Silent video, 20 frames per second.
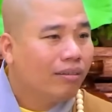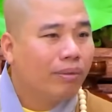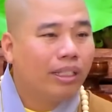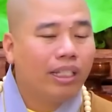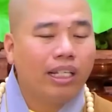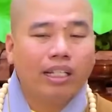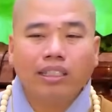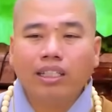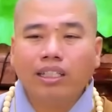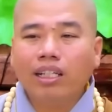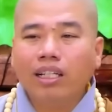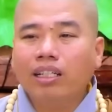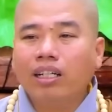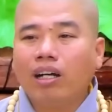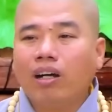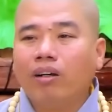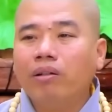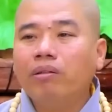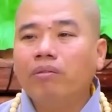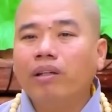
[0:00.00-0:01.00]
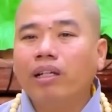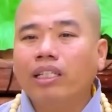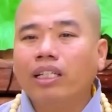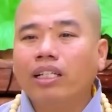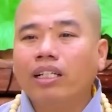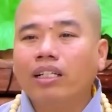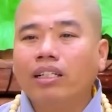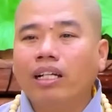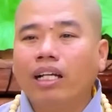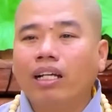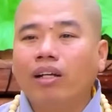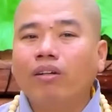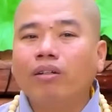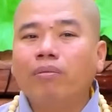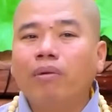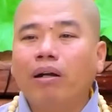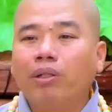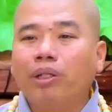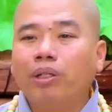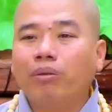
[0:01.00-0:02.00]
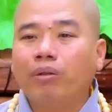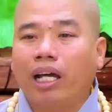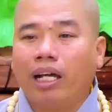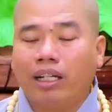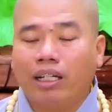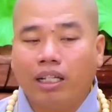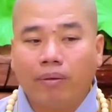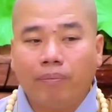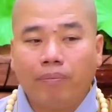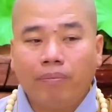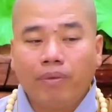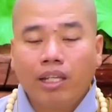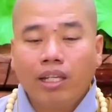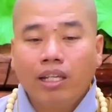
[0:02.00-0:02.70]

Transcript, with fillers: Bây giờ Nhuận Đức hỏi quý vị, Nhuận Đức đã nói bao nhiêu lần là